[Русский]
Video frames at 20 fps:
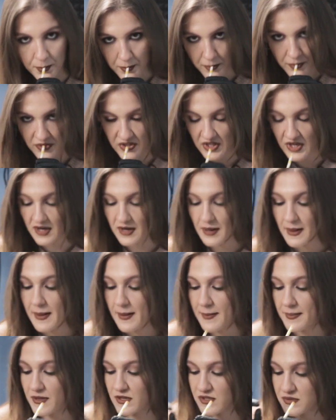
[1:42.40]
вот так.
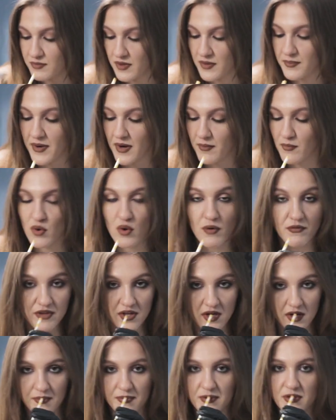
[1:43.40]
То есть мы прям
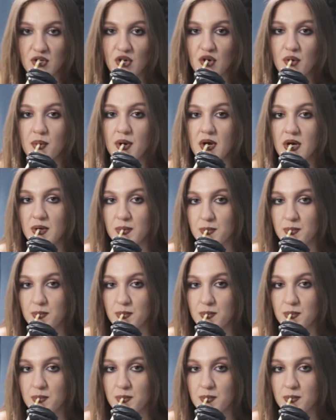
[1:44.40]
ровненько подаем